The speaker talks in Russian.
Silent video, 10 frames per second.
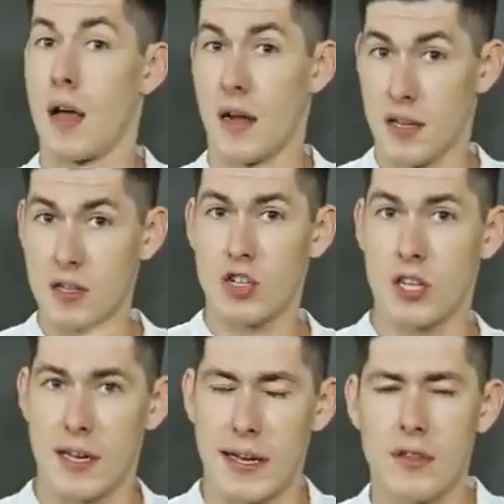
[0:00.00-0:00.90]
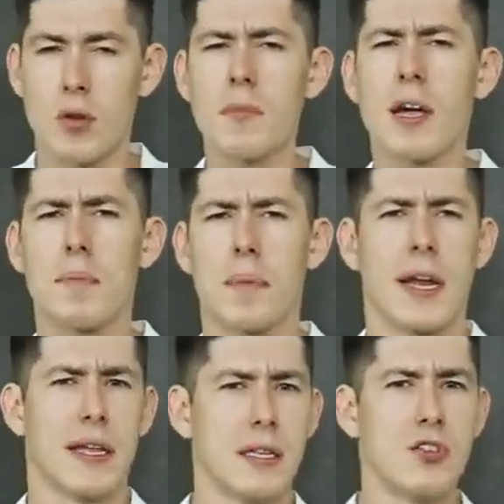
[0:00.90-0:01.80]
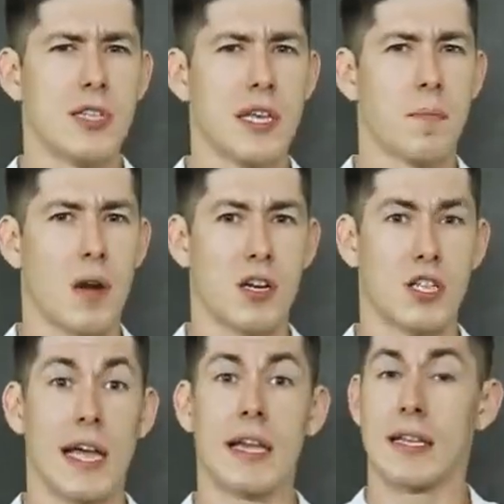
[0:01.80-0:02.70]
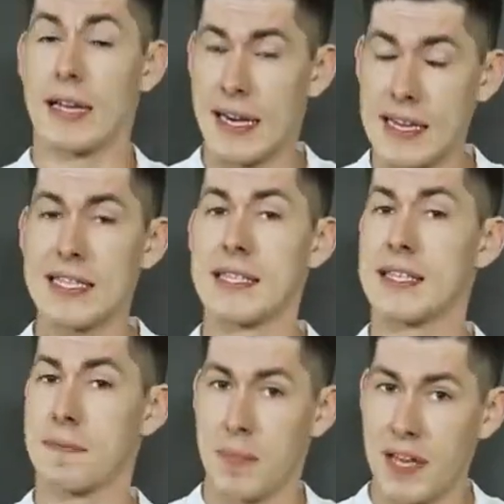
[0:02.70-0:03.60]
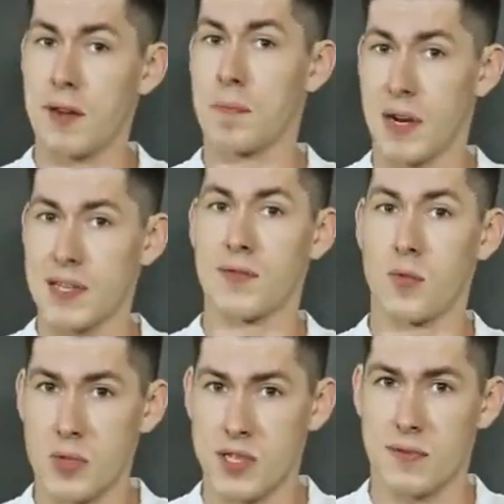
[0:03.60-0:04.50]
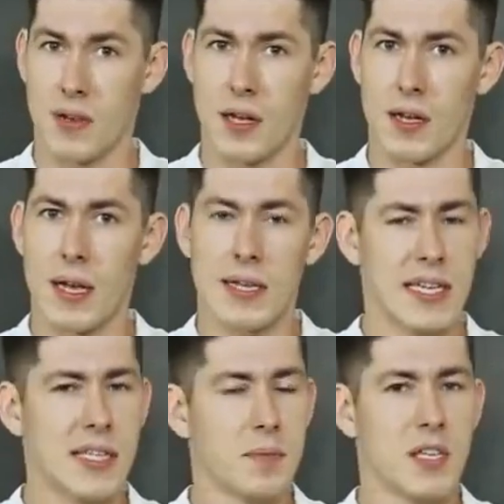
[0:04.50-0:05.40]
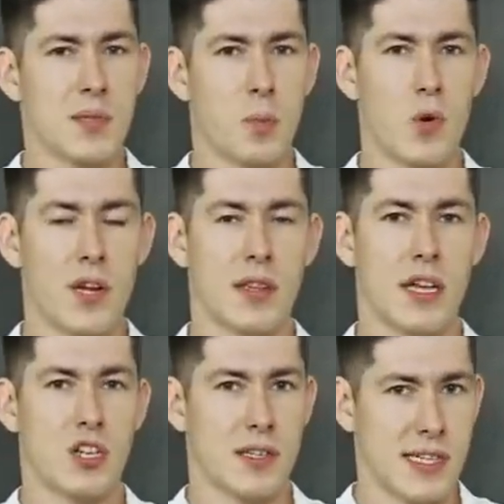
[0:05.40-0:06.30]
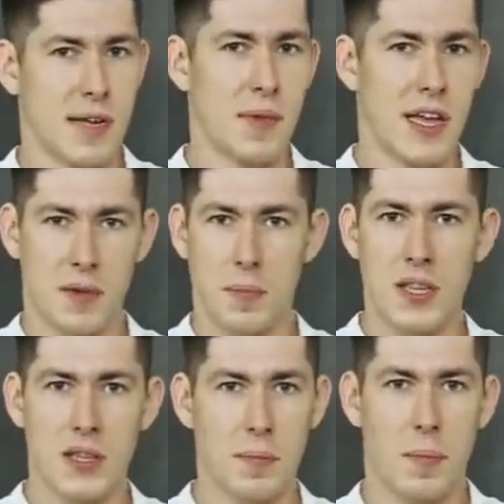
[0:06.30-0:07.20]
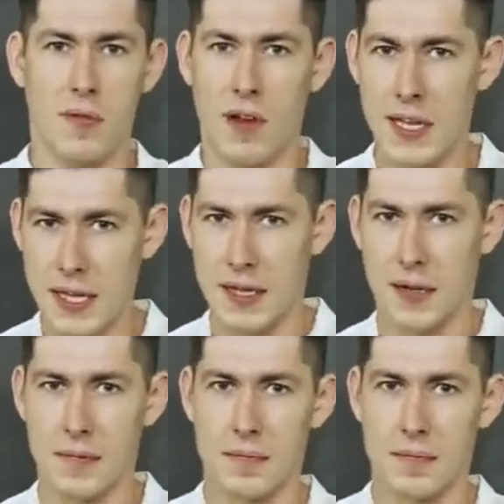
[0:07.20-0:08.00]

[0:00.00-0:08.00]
Рыночная экономика периодически порождает кризисы перепроизводства. С этим не спорят даже самые отбитые провоки.